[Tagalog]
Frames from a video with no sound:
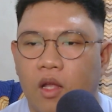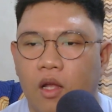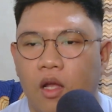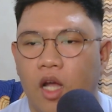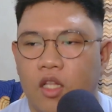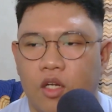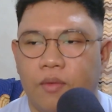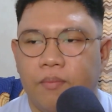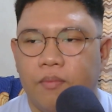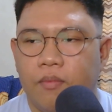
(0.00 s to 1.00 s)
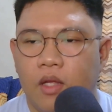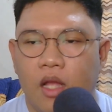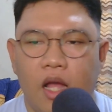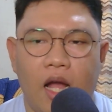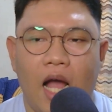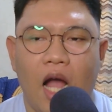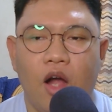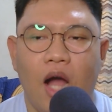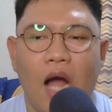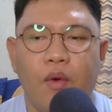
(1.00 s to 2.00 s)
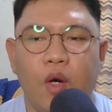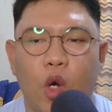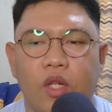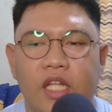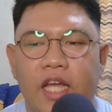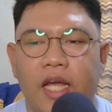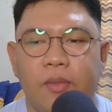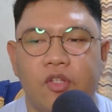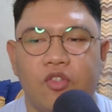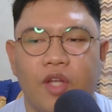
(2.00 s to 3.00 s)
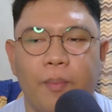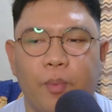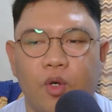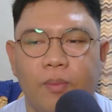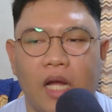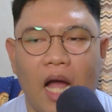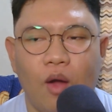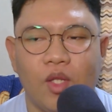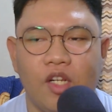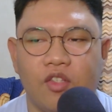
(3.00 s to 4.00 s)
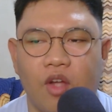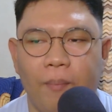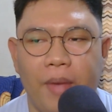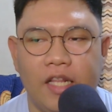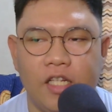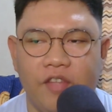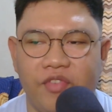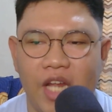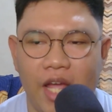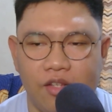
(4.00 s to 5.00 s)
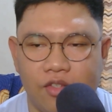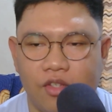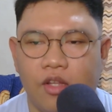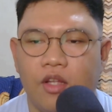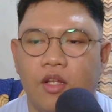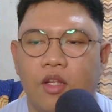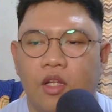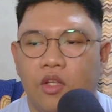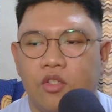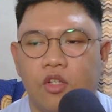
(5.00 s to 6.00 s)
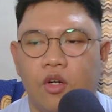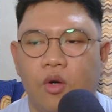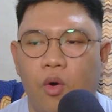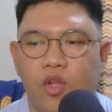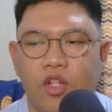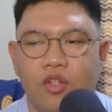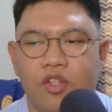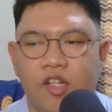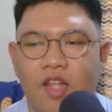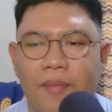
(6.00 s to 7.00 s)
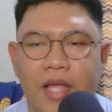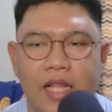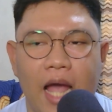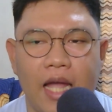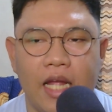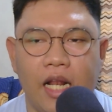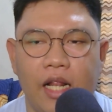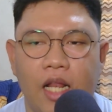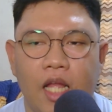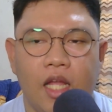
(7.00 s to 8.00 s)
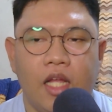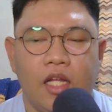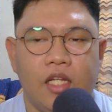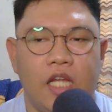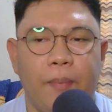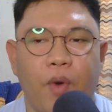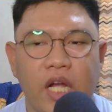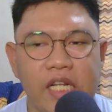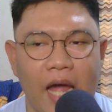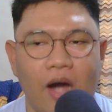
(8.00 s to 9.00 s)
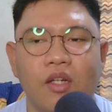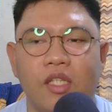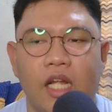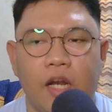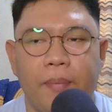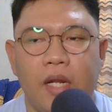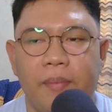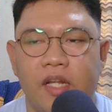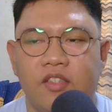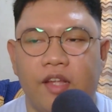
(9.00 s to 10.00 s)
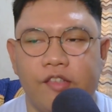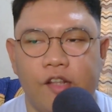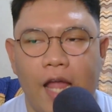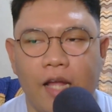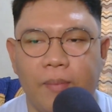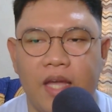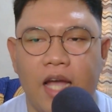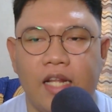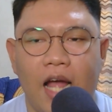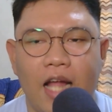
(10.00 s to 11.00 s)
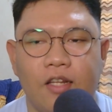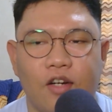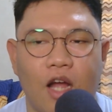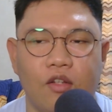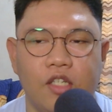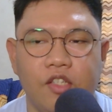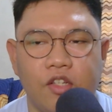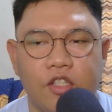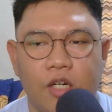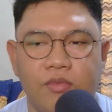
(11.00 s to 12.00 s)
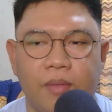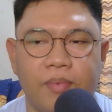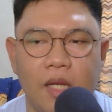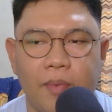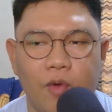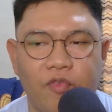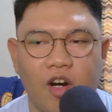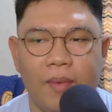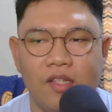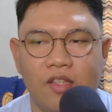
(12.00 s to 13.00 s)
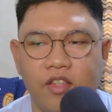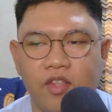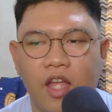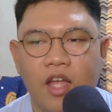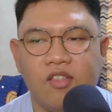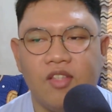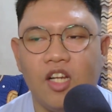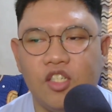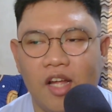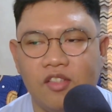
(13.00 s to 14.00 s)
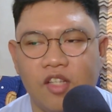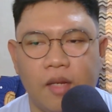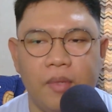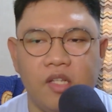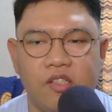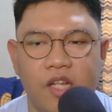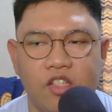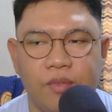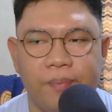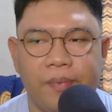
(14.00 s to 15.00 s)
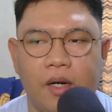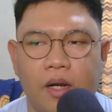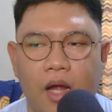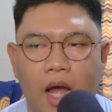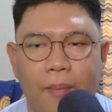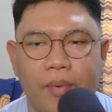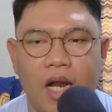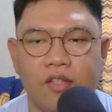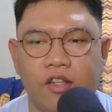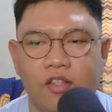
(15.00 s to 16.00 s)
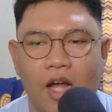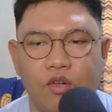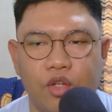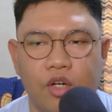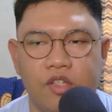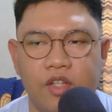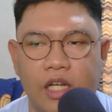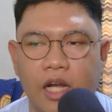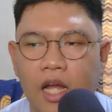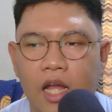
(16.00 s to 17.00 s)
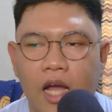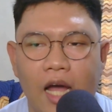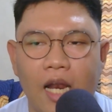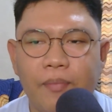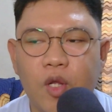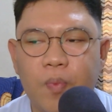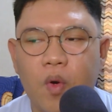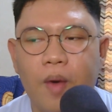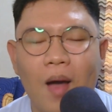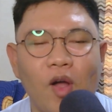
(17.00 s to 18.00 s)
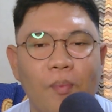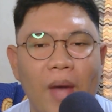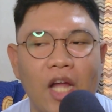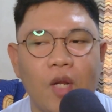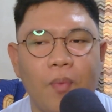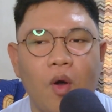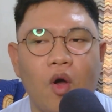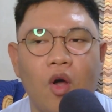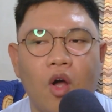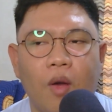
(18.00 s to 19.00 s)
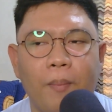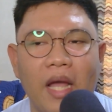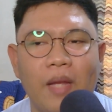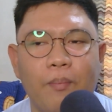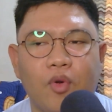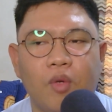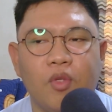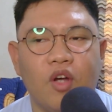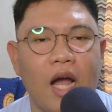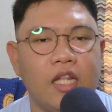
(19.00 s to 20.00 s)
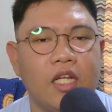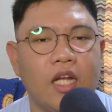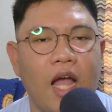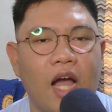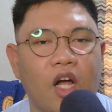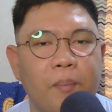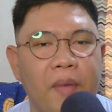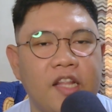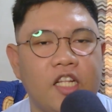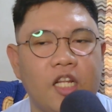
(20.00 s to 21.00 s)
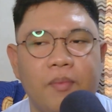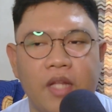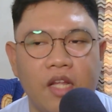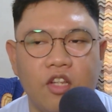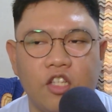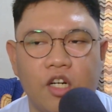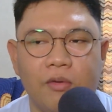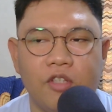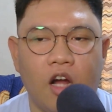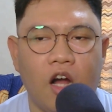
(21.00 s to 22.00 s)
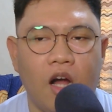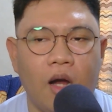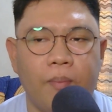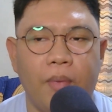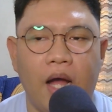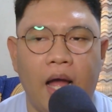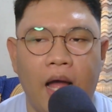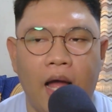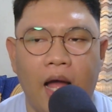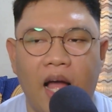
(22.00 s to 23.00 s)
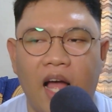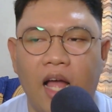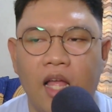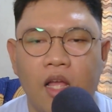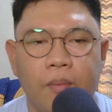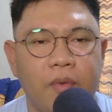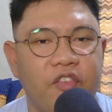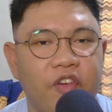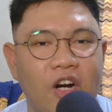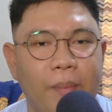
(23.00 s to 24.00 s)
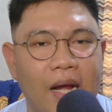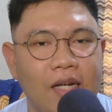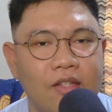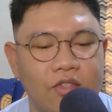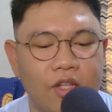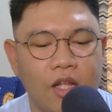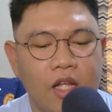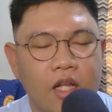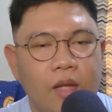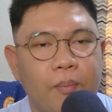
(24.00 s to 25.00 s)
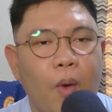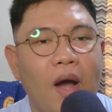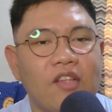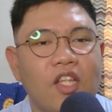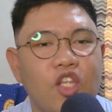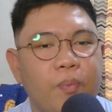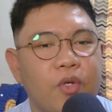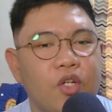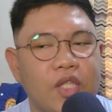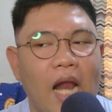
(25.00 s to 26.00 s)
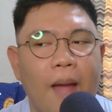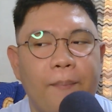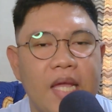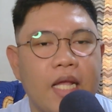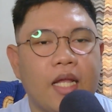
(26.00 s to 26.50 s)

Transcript: Ah, ito. Uh, our only aim is to improve the country's competitiveness. So, yun yung sinasabi niya dahil he pointed out that the Philippines has lagged behind other countries in terms of key performances such as in business pr- uh, process outsourcing. Alam niyo po ba kung paano po ma-improve yung ating uh, competitiveness in terms of uh, performance? Bawasan niyo po yung traffic.